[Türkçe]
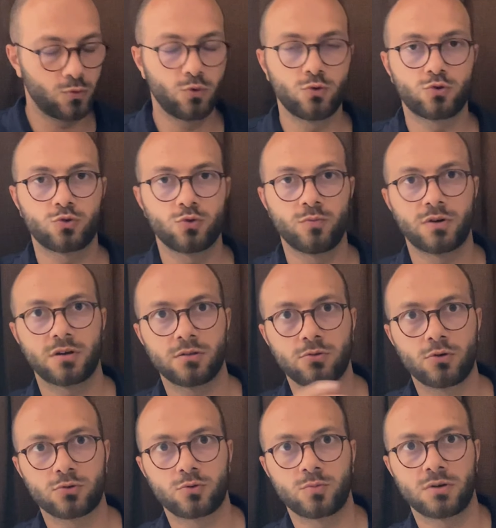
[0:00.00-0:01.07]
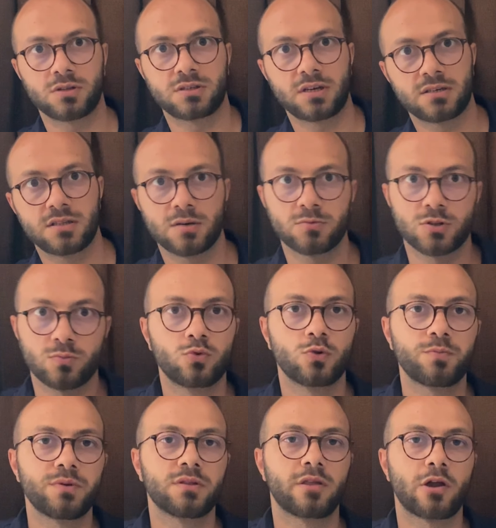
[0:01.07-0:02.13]
3 numaralı 4 numaralı cihazlarımızı
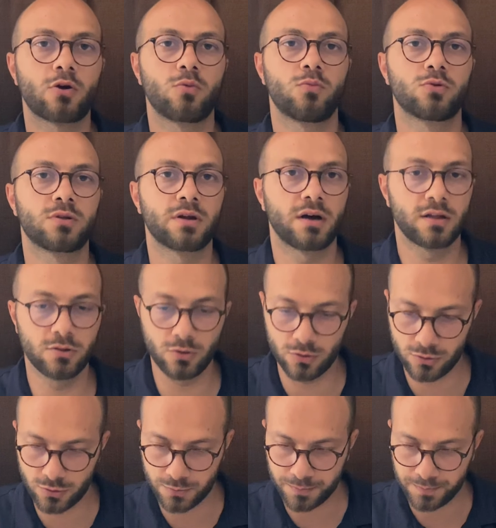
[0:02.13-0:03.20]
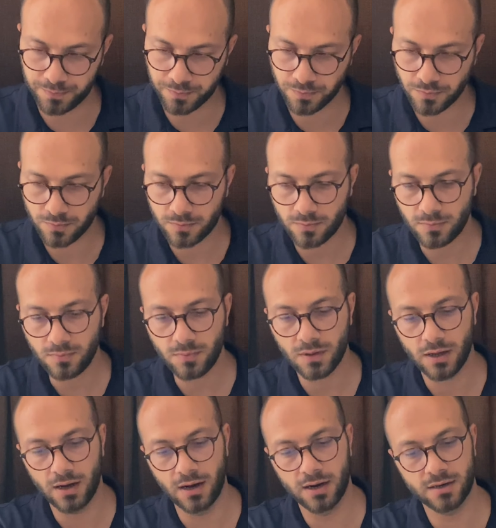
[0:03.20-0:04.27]
grup intercom moduna alıyoruz.
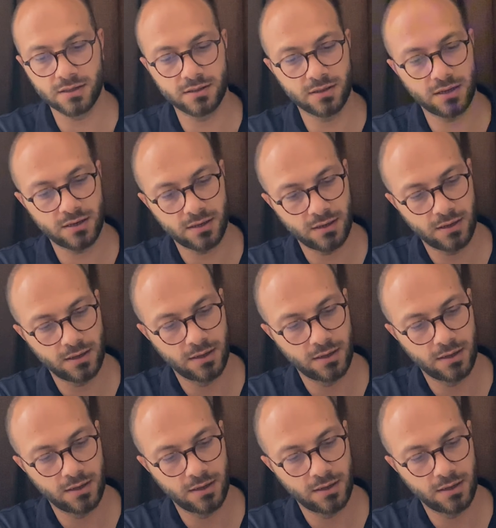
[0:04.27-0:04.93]
Ardından